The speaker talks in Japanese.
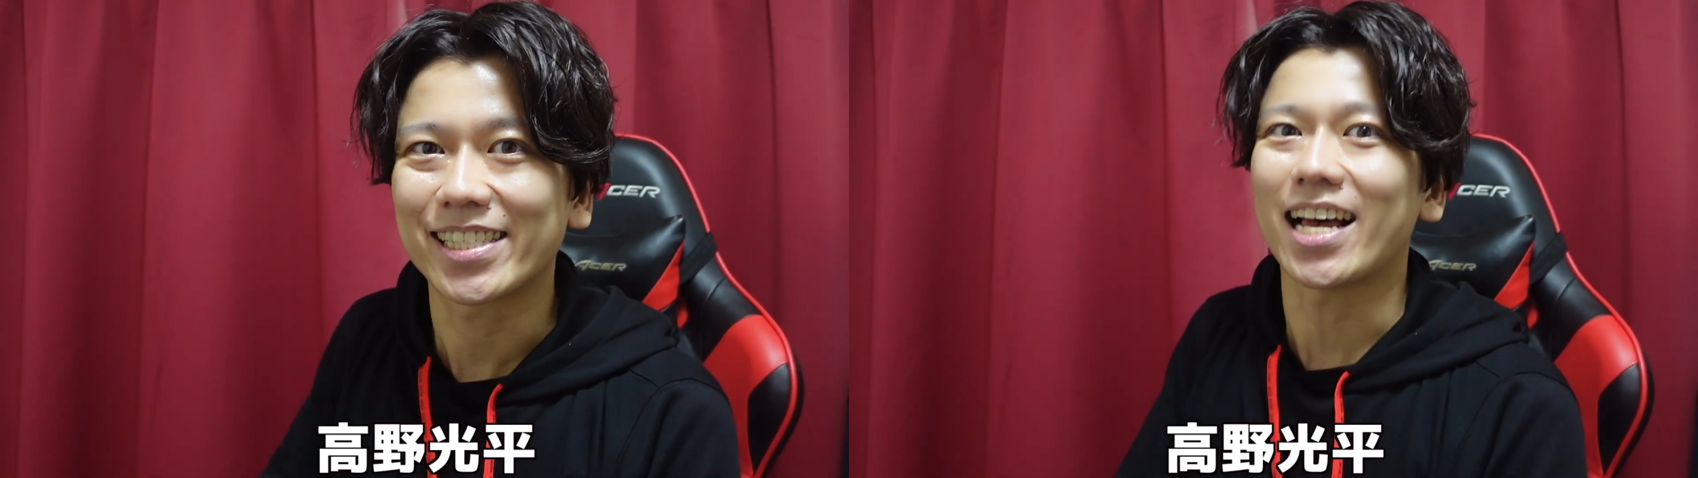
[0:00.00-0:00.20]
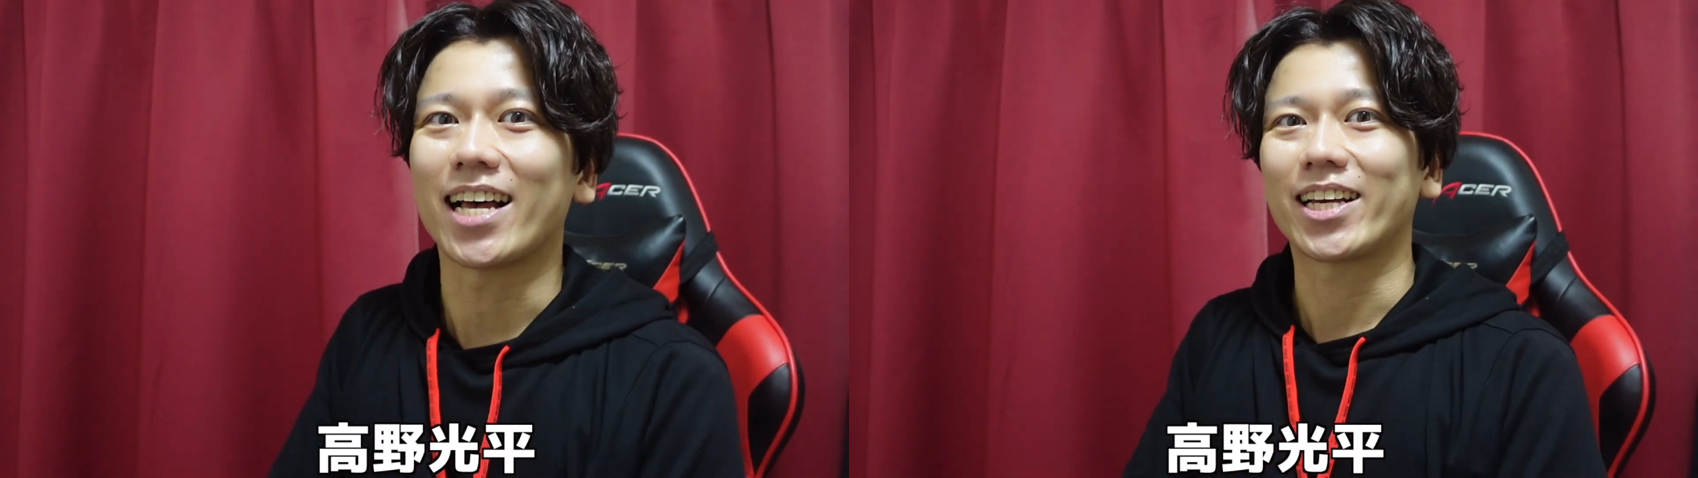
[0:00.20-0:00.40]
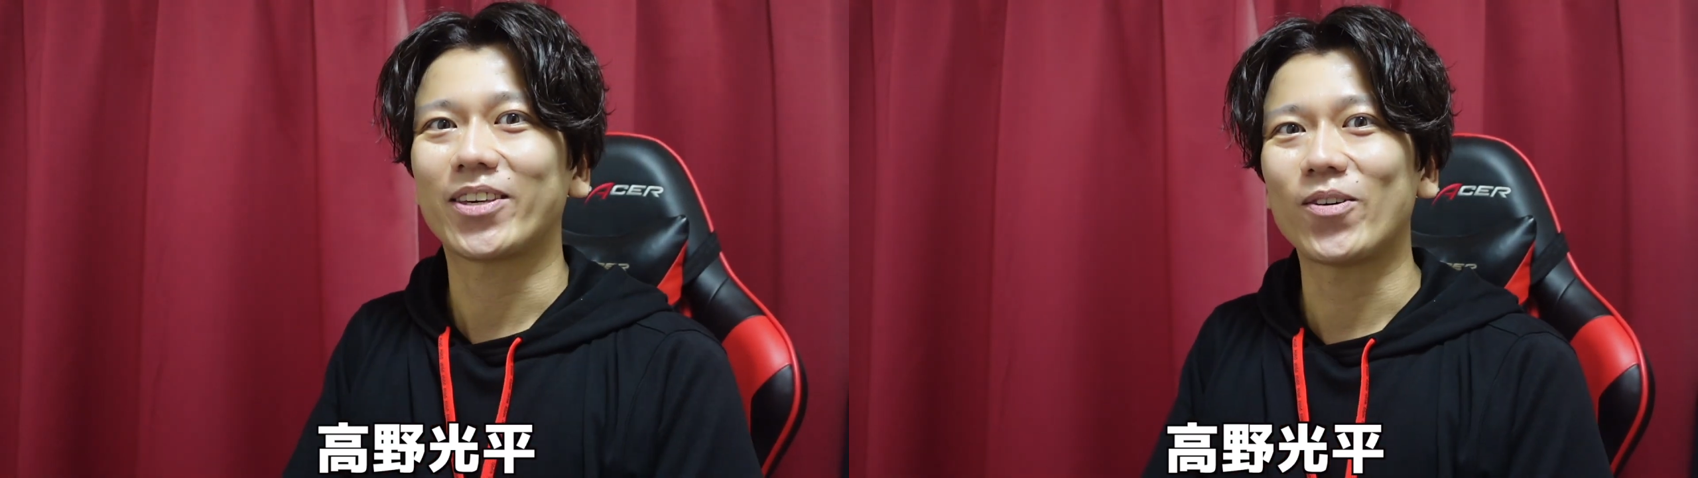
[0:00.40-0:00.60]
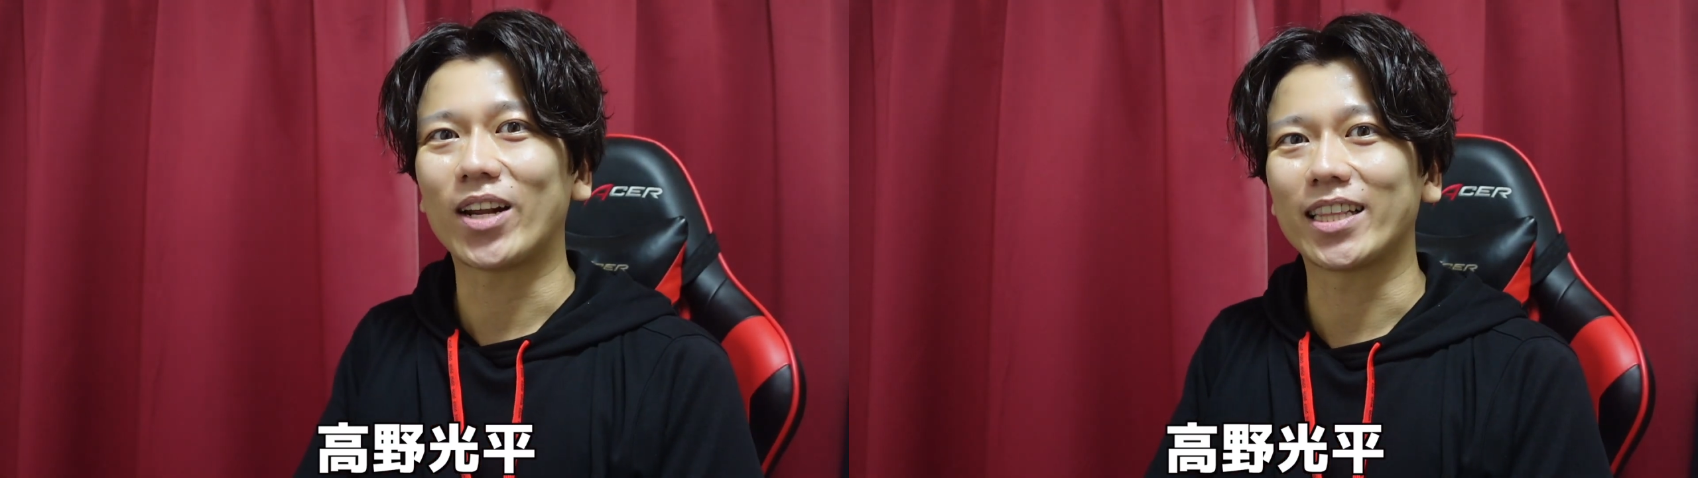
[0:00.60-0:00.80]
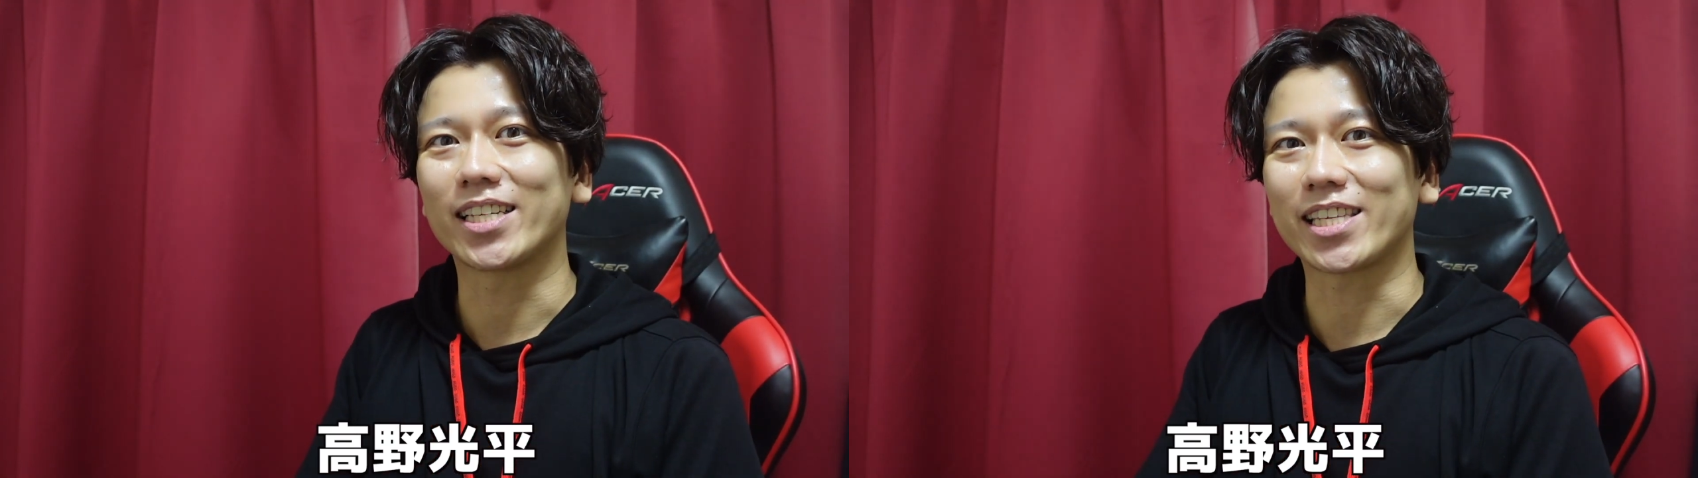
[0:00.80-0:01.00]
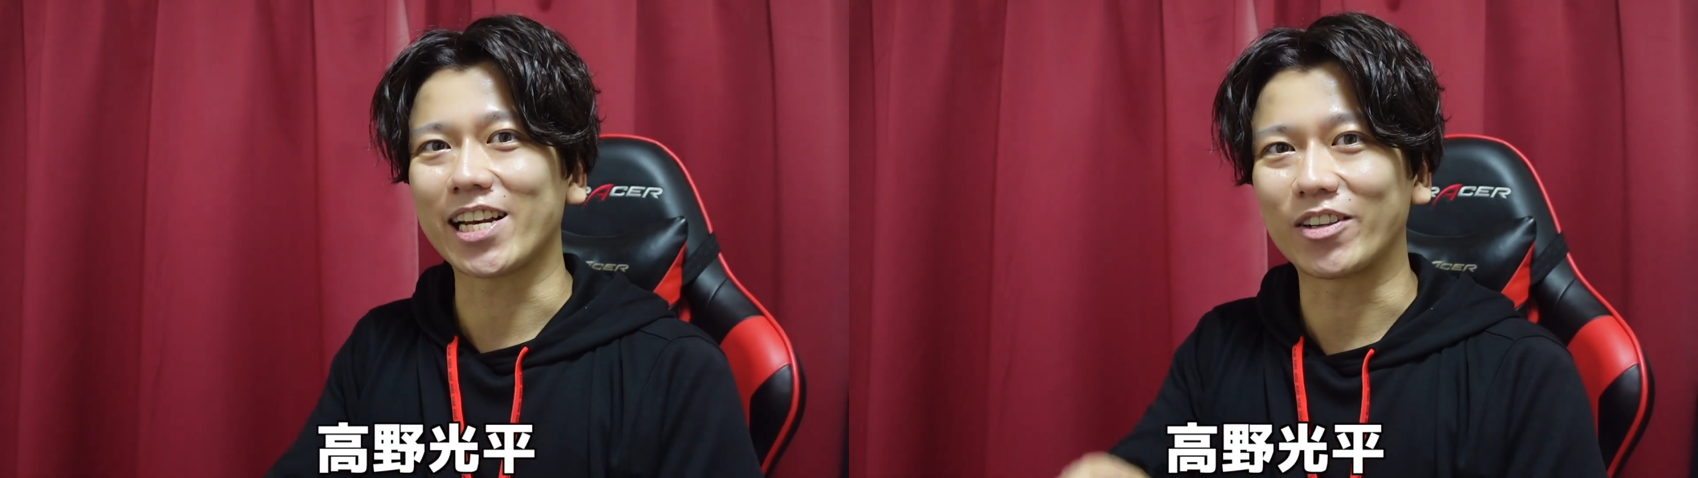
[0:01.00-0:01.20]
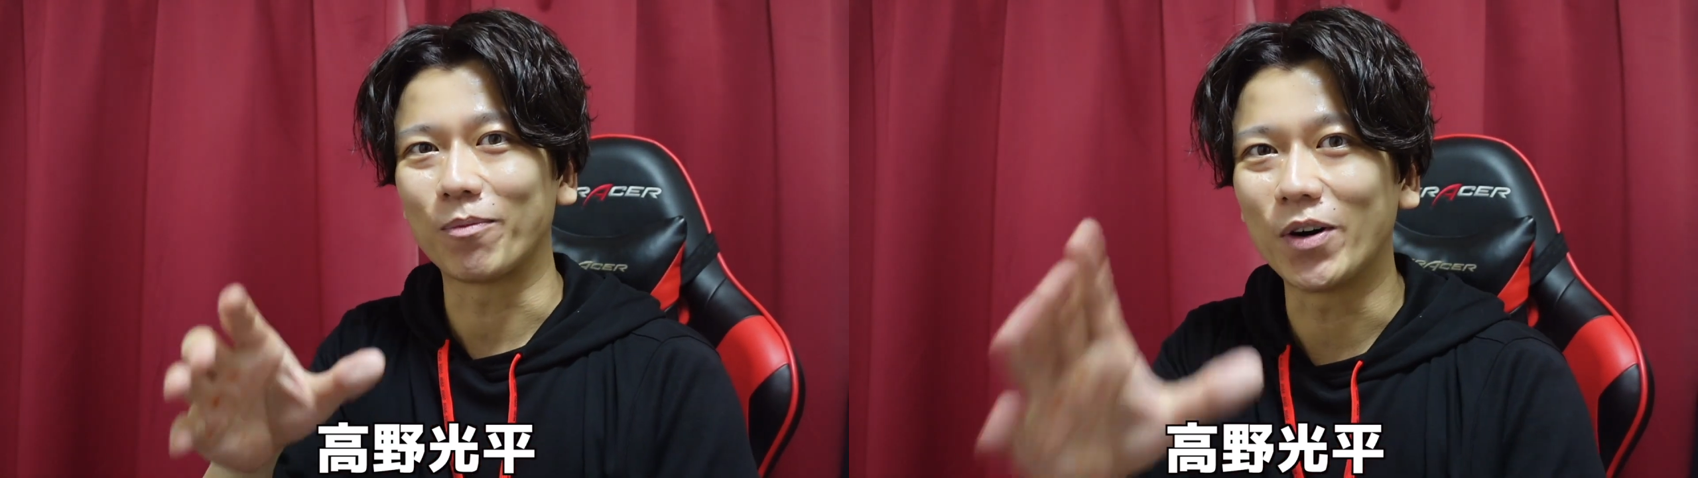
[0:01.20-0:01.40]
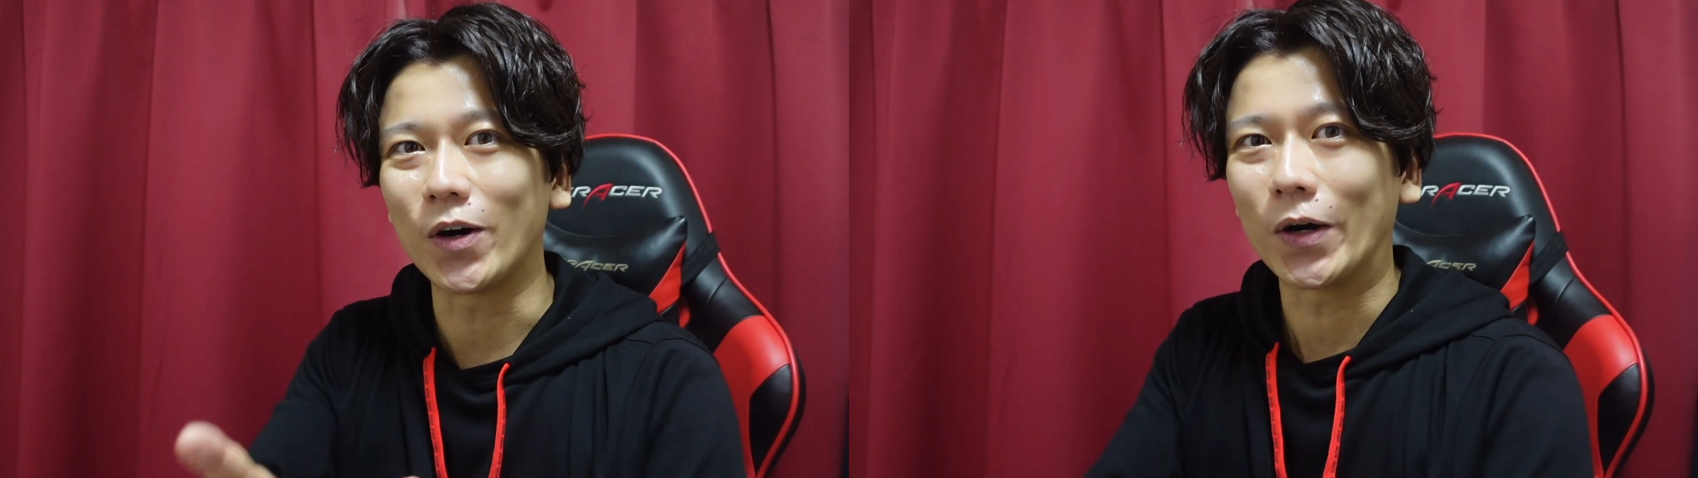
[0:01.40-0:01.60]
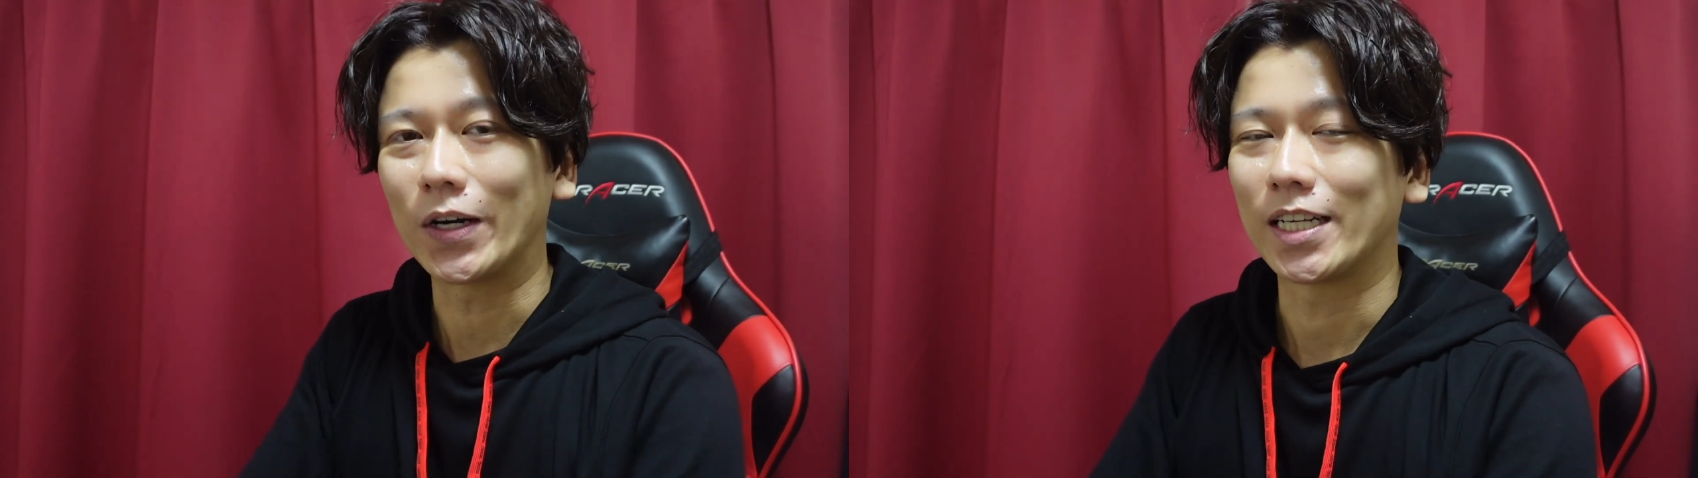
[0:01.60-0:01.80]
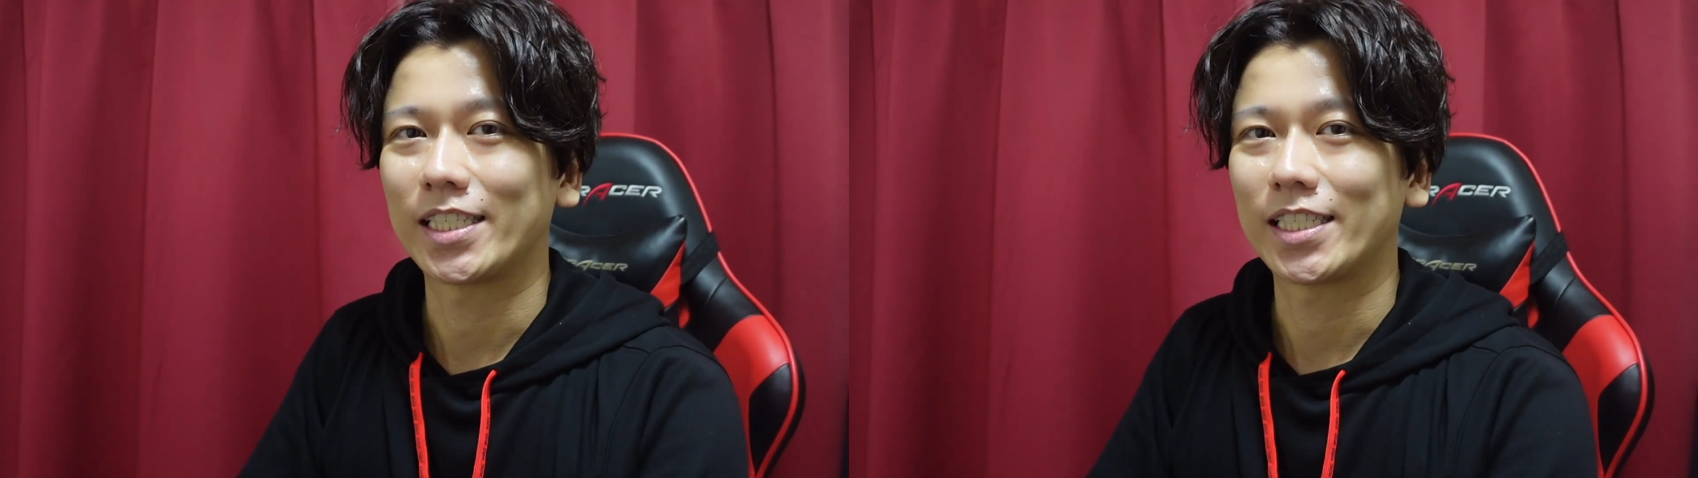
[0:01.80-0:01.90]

さあ今日なんですけれども